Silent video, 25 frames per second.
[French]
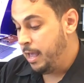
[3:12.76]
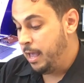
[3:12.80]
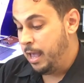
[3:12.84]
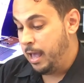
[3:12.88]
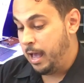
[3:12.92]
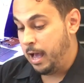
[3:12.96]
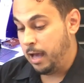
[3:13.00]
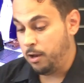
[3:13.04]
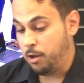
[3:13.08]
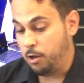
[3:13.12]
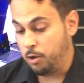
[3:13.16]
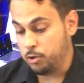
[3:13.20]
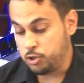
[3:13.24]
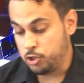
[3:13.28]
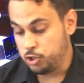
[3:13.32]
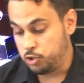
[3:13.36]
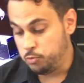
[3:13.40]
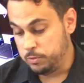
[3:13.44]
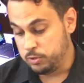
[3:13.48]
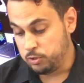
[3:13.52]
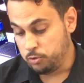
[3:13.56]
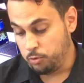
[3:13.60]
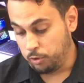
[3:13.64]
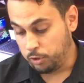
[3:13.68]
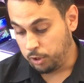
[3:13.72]
Alors, je suis
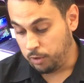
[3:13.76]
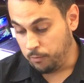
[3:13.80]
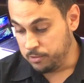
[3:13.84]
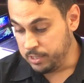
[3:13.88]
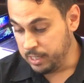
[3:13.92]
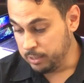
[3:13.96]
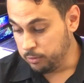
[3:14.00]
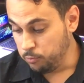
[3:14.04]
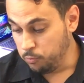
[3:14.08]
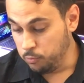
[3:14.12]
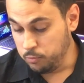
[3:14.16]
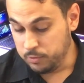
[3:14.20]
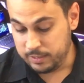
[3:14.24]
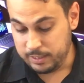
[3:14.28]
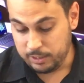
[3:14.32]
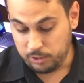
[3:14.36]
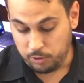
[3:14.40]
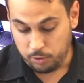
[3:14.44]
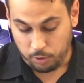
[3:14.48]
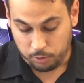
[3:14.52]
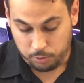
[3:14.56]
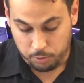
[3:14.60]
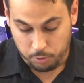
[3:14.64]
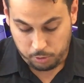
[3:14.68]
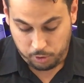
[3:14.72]
sûr que vous êtes aussi
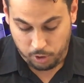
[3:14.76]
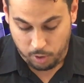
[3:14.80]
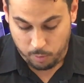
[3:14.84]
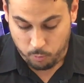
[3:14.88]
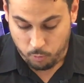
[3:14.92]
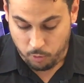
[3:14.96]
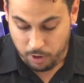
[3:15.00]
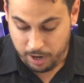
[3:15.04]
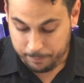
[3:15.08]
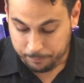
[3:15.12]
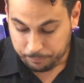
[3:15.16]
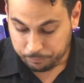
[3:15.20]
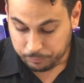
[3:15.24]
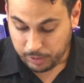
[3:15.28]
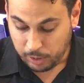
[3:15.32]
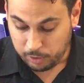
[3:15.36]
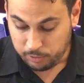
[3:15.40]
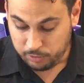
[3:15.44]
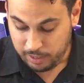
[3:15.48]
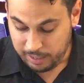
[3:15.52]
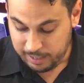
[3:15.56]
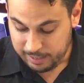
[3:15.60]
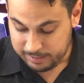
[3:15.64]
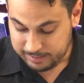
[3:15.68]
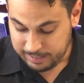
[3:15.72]
curieux que moi
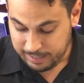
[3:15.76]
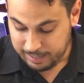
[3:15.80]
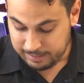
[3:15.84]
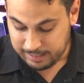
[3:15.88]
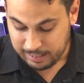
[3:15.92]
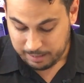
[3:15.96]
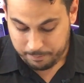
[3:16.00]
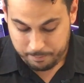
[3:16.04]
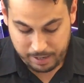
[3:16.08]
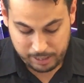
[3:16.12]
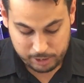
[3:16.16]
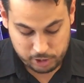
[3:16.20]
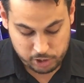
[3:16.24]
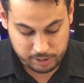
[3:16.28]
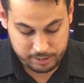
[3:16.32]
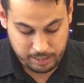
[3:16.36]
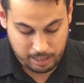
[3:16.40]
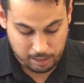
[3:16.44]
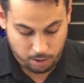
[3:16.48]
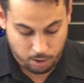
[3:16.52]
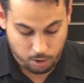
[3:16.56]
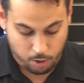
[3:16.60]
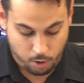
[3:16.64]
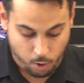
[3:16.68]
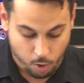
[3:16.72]
de l'essayer cette machine.
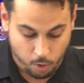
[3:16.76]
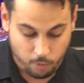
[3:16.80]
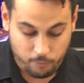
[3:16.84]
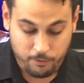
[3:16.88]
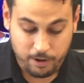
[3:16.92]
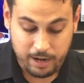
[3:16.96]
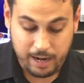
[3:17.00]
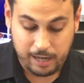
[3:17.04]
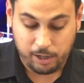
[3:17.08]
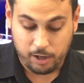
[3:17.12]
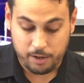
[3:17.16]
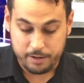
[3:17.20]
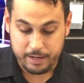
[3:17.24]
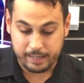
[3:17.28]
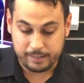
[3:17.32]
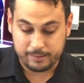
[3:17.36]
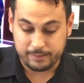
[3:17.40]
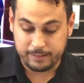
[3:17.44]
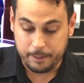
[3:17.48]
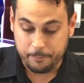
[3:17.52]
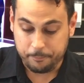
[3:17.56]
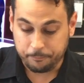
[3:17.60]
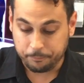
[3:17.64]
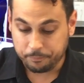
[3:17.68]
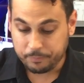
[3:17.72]
Alors, on va la
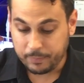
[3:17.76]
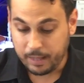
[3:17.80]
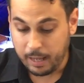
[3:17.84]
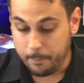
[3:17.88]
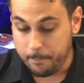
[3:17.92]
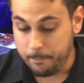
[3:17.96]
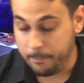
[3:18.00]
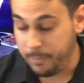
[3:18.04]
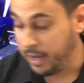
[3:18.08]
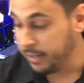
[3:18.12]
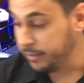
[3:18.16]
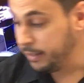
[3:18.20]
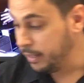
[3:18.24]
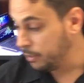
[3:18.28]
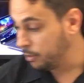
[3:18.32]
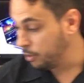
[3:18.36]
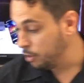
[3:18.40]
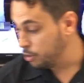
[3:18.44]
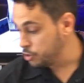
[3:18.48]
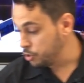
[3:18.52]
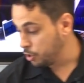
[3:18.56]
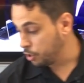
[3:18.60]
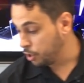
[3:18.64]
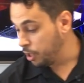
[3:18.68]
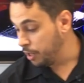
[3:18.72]
connecter. Pendant que
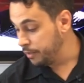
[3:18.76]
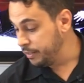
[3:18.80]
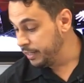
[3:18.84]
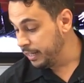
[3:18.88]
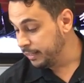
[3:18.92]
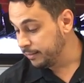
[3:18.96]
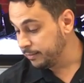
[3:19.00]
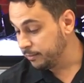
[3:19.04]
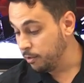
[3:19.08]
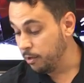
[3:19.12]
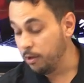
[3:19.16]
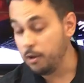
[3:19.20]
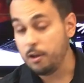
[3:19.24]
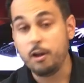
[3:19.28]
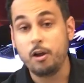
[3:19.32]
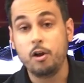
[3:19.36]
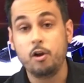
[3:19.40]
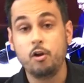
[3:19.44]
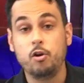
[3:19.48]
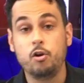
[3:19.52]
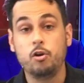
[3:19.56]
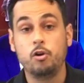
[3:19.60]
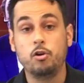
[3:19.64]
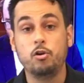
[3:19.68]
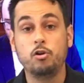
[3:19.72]
je connecte
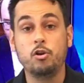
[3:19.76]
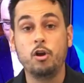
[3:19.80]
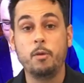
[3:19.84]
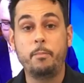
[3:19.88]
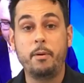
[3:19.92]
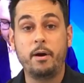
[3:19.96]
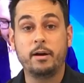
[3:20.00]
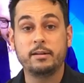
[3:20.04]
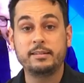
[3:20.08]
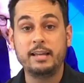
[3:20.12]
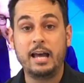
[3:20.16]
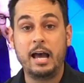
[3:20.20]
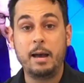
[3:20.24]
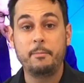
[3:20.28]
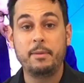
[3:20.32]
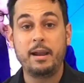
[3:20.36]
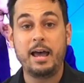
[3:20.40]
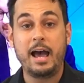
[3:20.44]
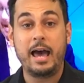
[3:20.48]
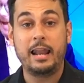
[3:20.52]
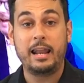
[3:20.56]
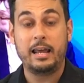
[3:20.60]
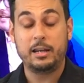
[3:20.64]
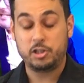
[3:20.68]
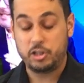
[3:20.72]
le portable
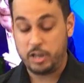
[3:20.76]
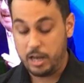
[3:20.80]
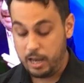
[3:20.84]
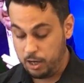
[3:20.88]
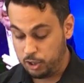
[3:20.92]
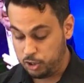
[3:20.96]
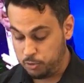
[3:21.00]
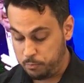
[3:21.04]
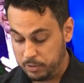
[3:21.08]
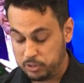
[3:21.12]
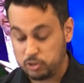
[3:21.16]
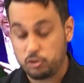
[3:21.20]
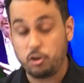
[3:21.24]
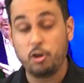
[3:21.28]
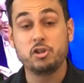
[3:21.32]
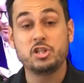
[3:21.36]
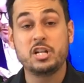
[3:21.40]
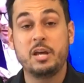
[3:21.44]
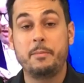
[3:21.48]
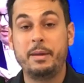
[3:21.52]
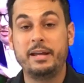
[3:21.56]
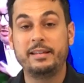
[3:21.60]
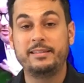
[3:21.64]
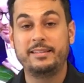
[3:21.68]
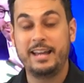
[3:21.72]
à la charge, parce qu'il n'a
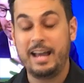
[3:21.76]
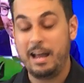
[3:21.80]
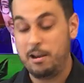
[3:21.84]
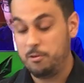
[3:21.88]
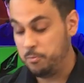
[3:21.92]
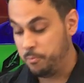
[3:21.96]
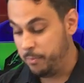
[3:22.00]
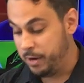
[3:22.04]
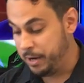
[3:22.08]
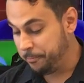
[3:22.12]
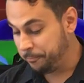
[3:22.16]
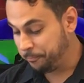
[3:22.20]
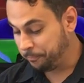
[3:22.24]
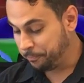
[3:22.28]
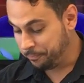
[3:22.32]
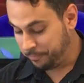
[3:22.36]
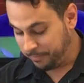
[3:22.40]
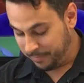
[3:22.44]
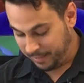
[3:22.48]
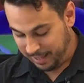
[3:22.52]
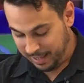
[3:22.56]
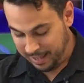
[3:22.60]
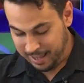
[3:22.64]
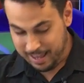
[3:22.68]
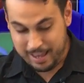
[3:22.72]
jamais été allumé,
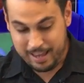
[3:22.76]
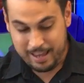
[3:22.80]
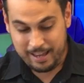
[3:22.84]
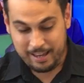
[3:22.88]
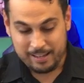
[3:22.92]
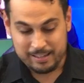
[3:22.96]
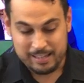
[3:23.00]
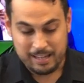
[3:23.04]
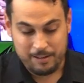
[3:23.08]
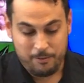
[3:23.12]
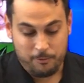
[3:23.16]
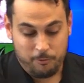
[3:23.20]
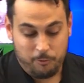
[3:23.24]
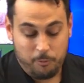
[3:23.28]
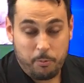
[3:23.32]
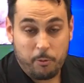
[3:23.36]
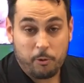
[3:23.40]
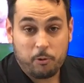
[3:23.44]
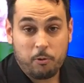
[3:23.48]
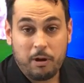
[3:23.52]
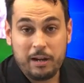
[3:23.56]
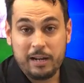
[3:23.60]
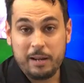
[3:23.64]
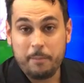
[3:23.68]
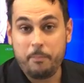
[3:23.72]
savez-vous
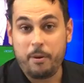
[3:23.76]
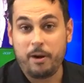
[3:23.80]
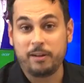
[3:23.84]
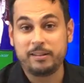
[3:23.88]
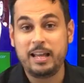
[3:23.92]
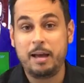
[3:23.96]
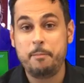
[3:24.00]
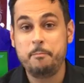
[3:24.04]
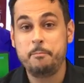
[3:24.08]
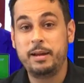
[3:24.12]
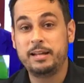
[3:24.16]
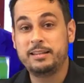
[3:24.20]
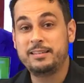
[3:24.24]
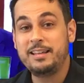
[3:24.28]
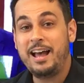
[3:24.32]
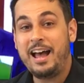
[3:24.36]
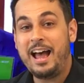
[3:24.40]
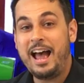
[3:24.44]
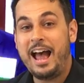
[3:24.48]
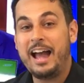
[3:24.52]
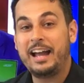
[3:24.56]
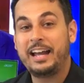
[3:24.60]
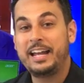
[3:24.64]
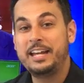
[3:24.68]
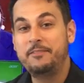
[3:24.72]
pourquoi les portables maintenant
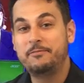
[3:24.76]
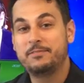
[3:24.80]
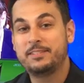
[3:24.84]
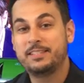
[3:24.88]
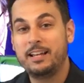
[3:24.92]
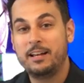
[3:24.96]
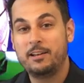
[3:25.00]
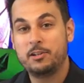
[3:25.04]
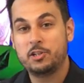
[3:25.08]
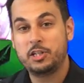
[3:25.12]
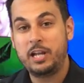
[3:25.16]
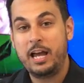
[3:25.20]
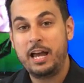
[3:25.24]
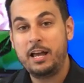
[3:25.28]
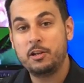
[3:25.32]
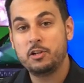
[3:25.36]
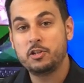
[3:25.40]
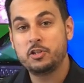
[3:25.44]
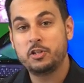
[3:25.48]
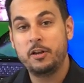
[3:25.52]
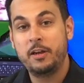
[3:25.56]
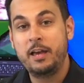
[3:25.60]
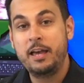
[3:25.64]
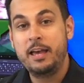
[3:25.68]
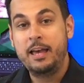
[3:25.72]
arrivent sans
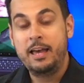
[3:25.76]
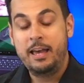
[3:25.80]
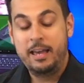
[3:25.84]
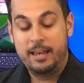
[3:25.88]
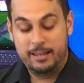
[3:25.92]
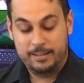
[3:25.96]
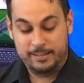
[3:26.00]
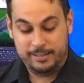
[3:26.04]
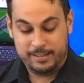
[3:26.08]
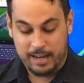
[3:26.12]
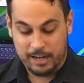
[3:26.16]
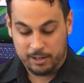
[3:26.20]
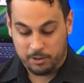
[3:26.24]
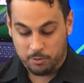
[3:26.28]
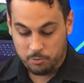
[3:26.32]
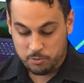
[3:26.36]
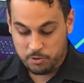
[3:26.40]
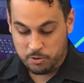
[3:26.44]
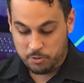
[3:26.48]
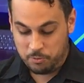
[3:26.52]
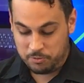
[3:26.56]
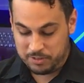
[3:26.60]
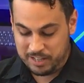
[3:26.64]
charge? c'est à cause de nos